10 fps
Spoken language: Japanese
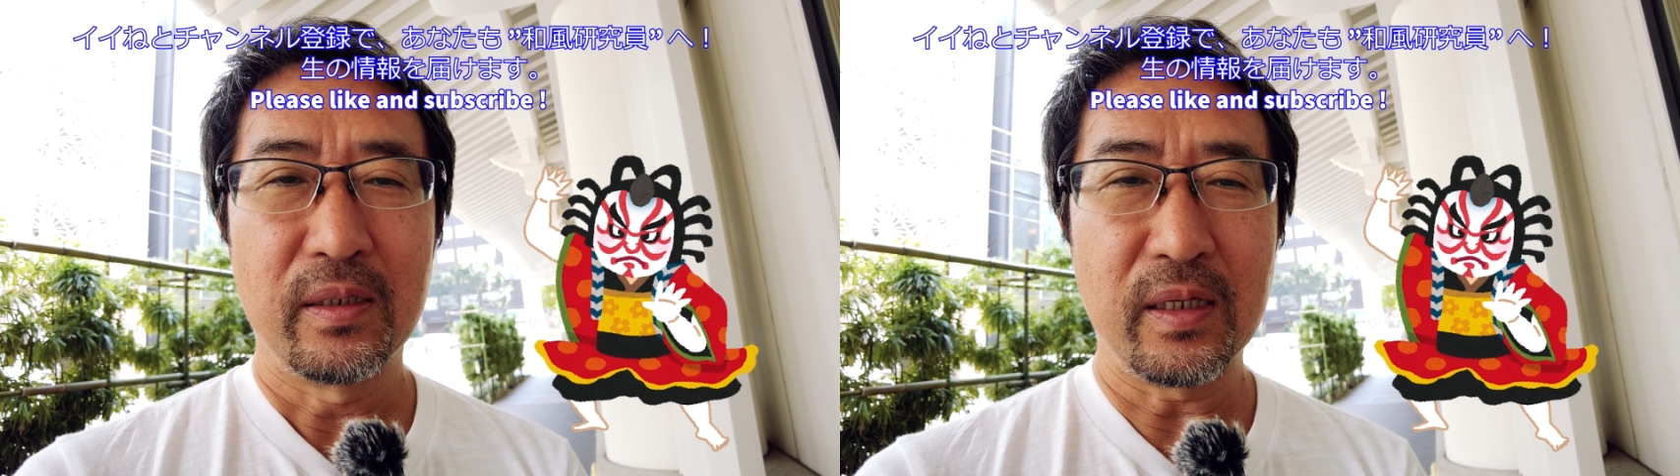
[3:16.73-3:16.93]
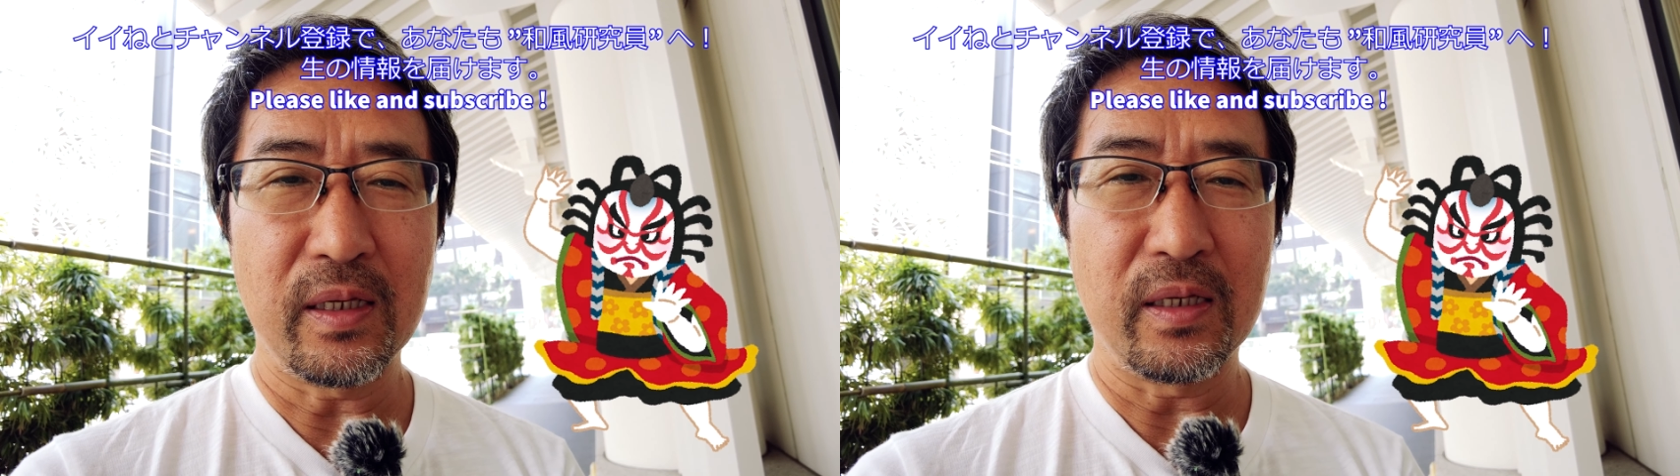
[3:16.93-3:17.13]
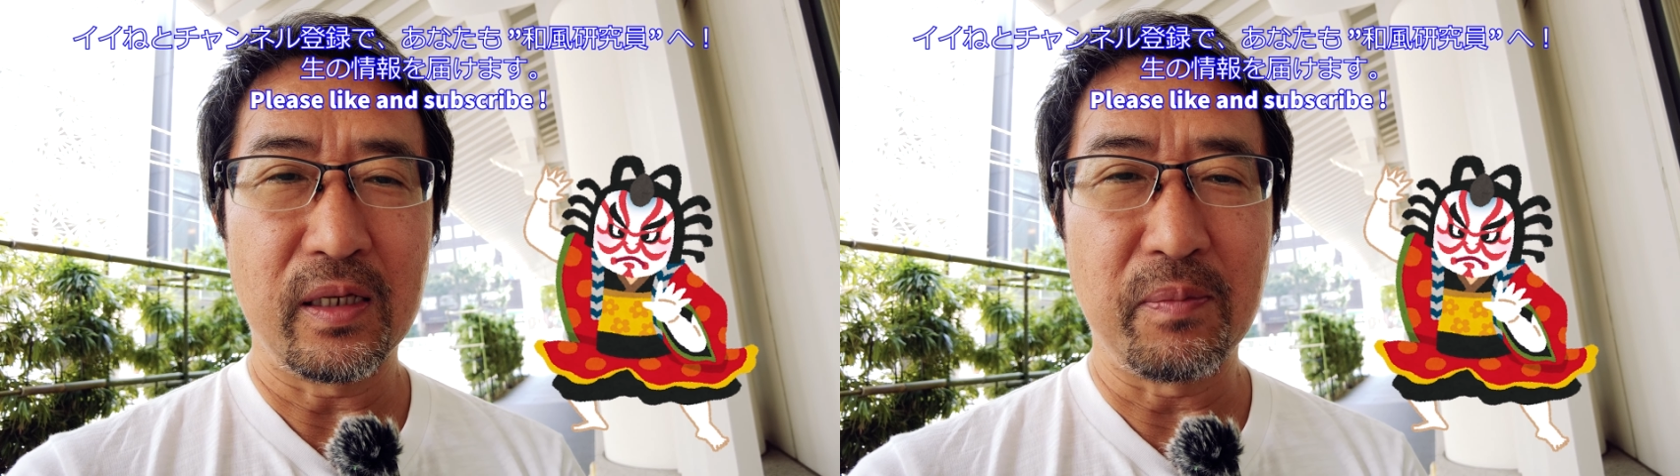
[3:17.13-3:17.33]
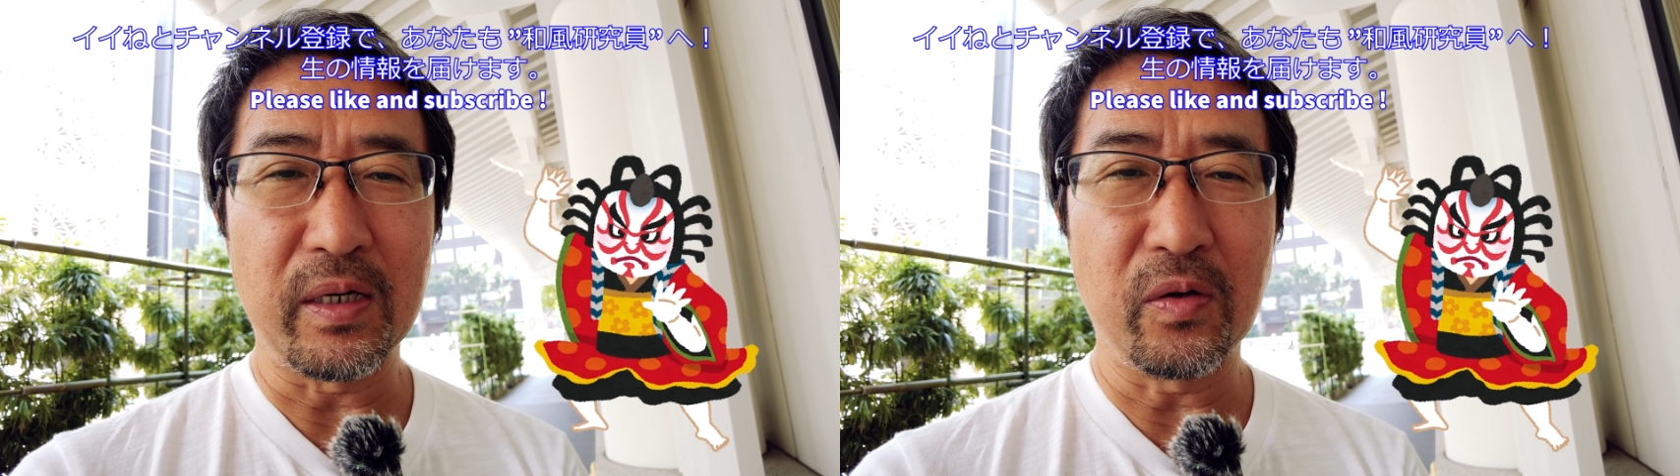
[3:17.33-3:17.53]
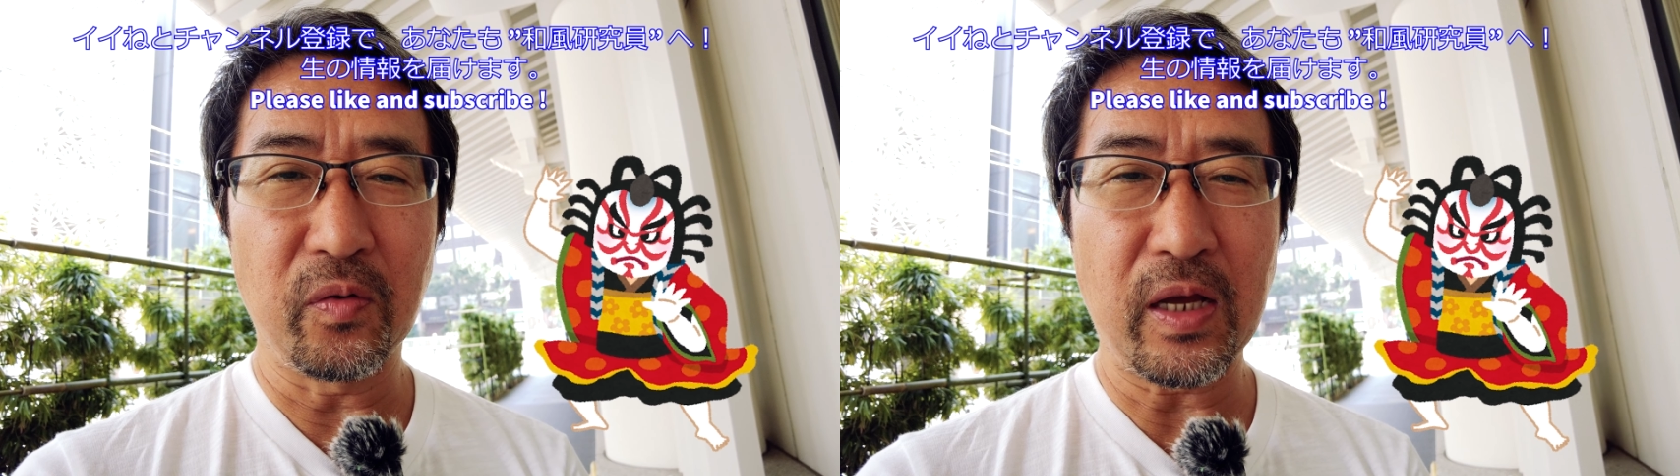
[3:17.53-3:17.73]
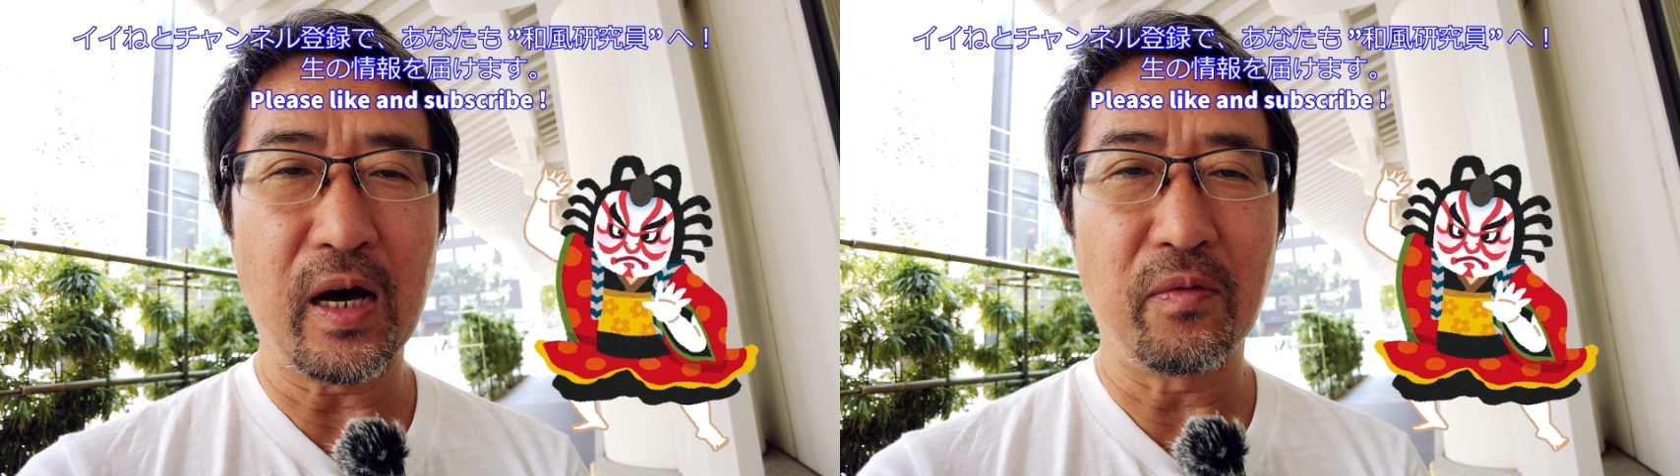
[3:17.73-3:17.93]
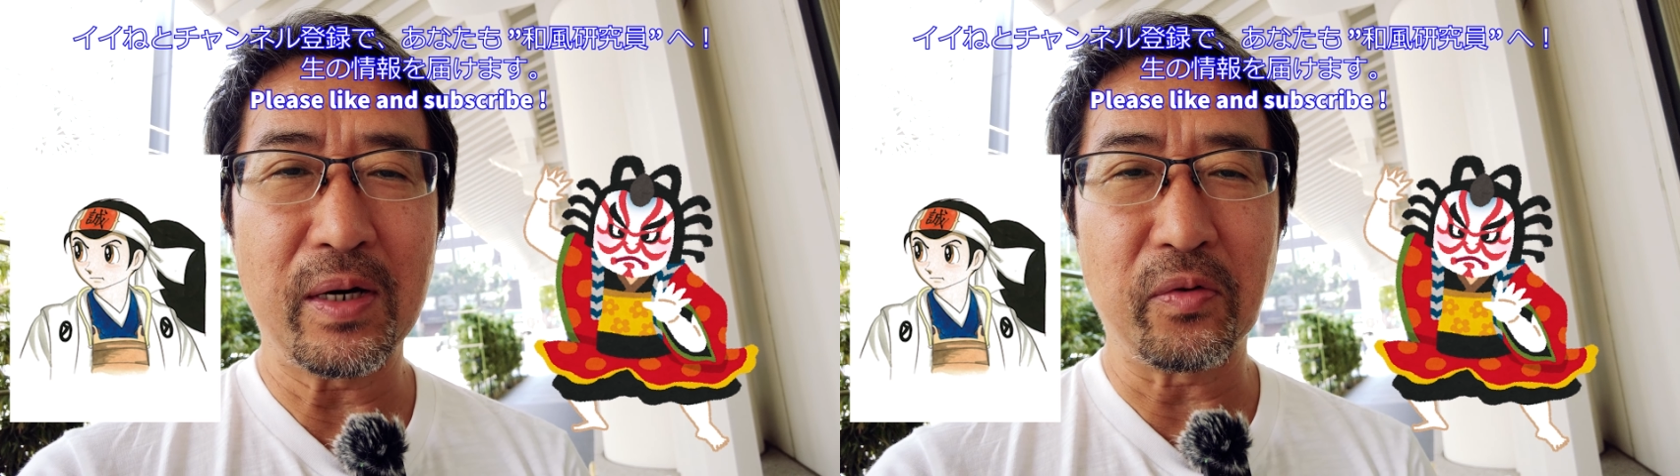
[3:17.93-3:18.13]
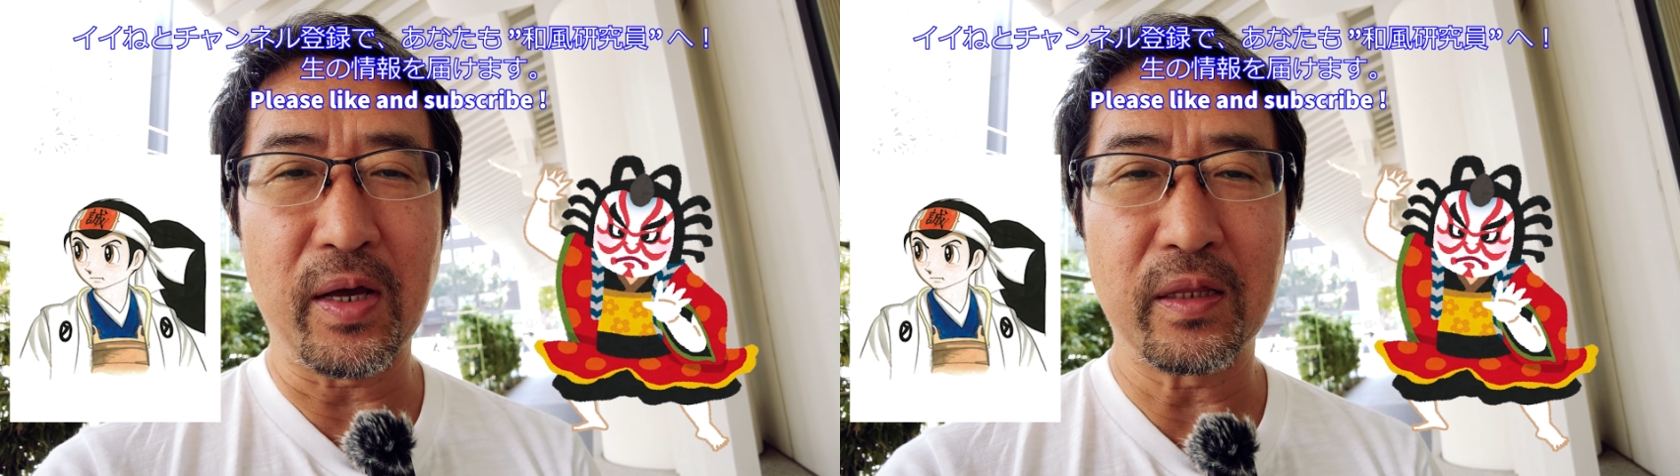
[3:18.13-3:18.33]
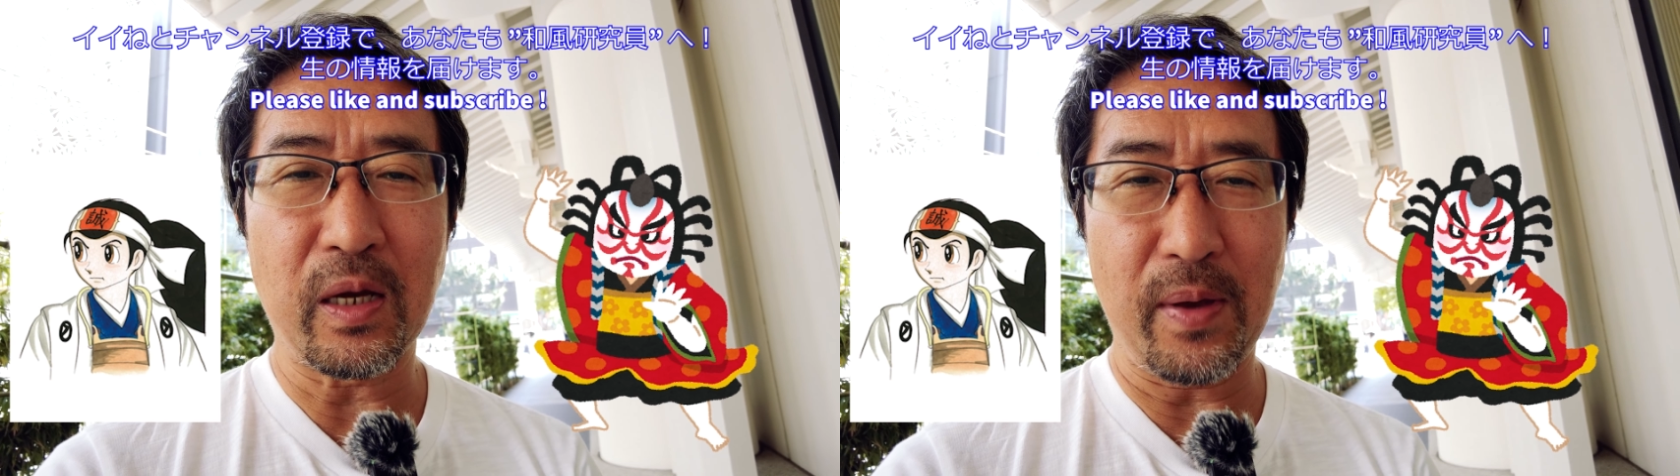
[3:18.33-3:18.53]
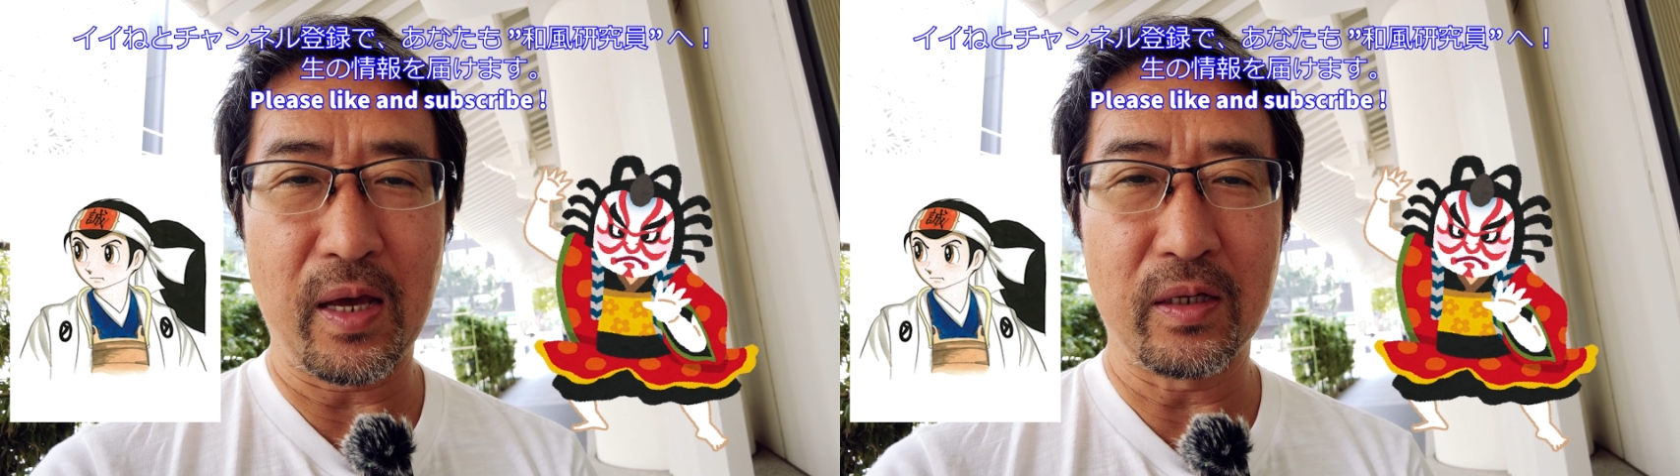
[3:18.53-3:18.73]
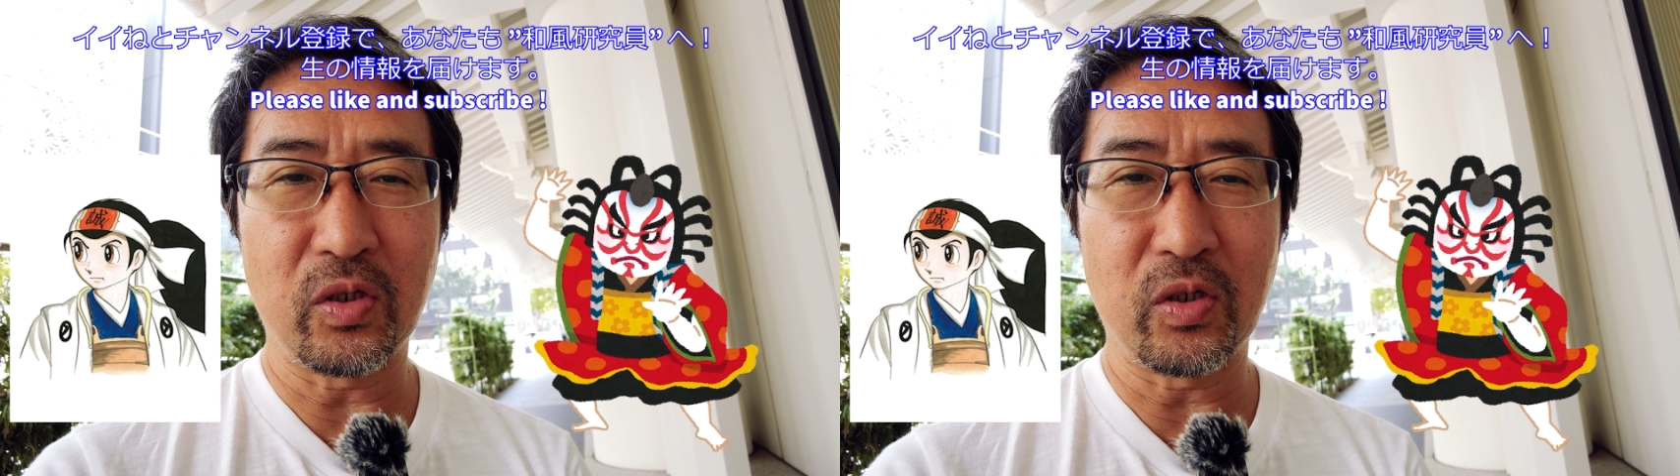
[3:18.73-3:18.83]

にいろんな和のエンタメ